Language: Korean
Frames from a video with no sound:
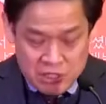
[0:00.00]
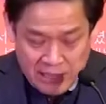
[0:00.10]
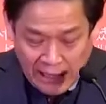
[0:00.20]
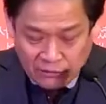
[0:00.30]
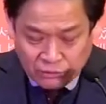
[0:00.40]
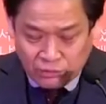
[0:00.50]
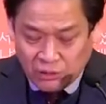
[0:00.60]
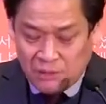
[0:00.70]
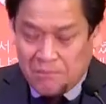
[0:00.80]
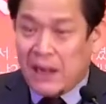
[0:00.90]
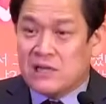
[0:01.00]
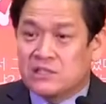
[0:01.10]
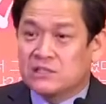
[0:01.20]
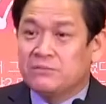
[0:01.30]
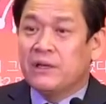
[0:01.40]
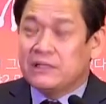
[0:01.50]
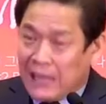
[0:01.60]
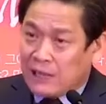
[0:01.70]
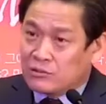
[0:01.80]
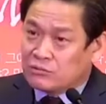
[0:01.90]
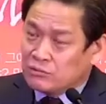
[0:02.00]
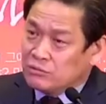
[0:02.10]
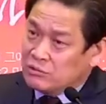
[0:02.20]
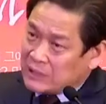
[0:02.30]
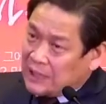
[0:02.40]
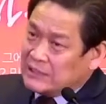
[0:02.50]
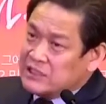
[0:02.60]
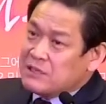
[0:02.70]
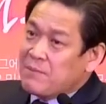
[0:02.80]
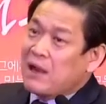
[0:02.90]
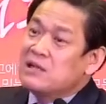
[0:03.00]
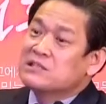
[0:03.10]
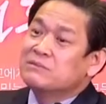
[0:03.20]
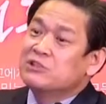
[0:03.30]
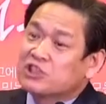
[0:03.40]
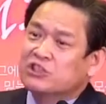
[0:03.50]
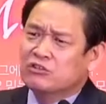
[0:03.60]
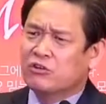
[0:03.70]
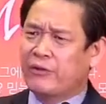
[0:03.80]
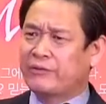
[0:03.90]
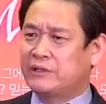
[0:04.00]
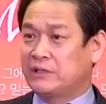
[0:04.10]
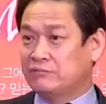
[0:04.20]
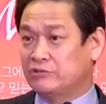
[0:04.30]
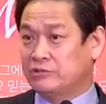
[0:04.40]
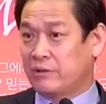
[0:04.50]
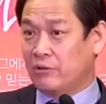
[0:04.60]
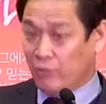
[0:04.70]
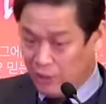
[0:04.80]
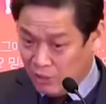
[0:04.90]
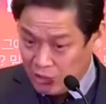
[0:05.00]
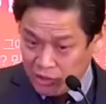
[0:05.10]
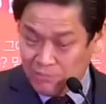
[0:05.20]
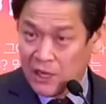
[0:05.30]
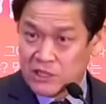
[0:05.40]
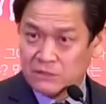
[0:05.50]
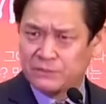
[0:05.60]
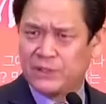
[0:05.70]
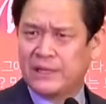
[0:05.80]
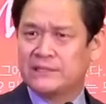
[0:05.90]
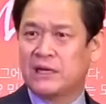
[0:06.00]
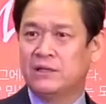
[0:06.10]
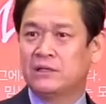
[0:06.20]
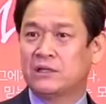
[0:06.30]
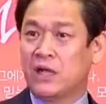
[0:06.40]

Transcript: 약속의 말씀에 약속한 이 말씀을 근거로 했기 때문에 요 왜? 이말씀 변하지 않으니까.